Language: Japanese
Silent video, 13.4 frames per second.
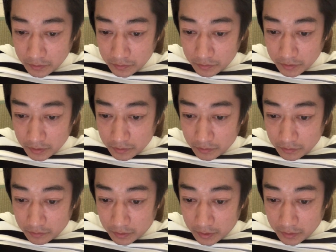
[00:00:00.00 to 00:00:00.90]
調査によ
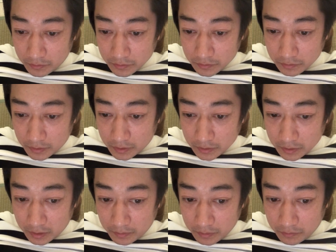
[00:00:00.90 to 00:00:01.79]
るとアイコスは
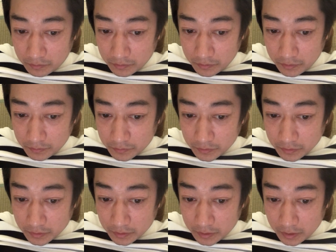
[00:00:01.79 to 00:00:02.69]
タバコよりも
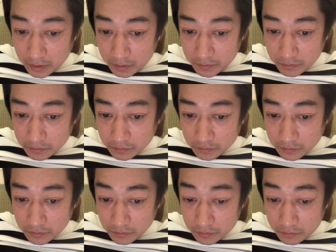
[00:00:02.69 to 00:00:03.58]
低レベルの
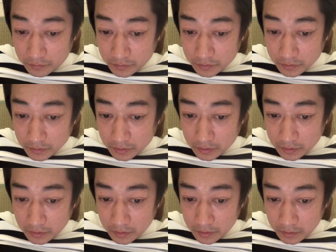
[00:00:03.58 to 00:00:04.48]
動物
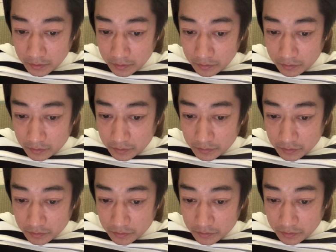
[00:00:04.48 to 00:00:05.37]
毒
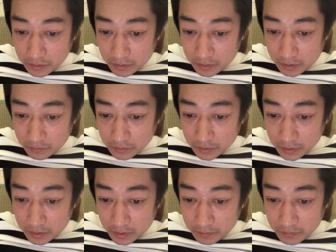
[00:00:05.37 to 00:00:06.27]
物を含んでいる可能
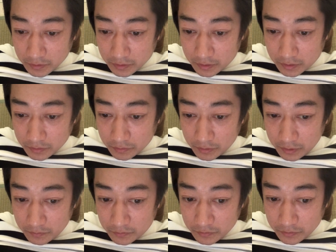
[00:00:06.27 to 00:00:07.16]
性がありますがそれ
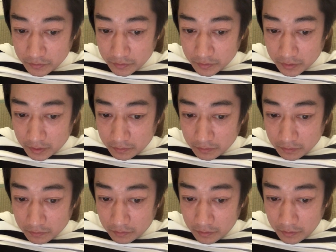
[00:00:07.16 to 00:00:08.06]
でもユーザー
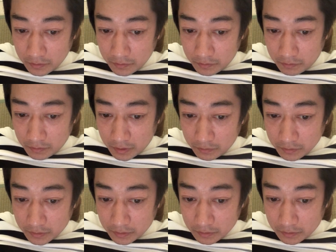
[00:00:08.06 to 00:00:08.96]
を他
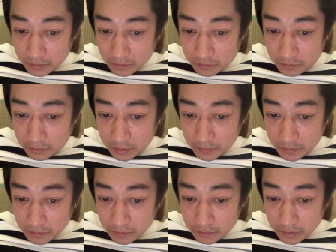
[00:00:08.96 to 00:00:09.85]
のあの高
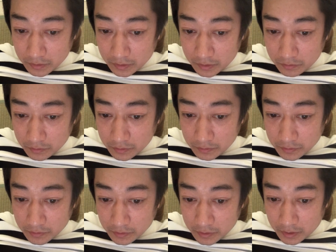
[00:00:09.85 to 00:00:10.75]
レベルの毒
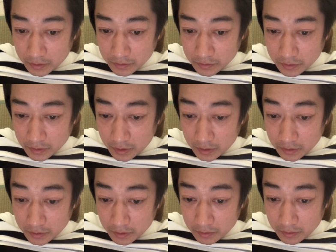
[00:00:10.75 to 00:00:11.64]
物にさらす危
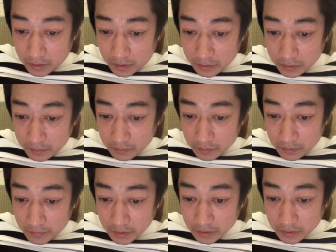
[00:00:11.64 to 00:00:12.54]
険性があるため
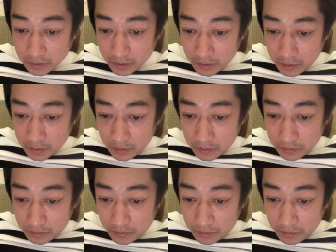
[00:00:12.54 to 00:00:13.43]
ます。
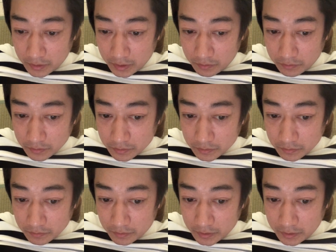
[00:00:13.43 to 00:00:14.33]
同様に
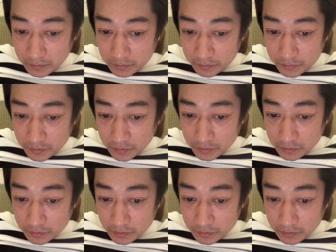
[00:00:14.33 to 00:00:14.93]
アイコスは一部の病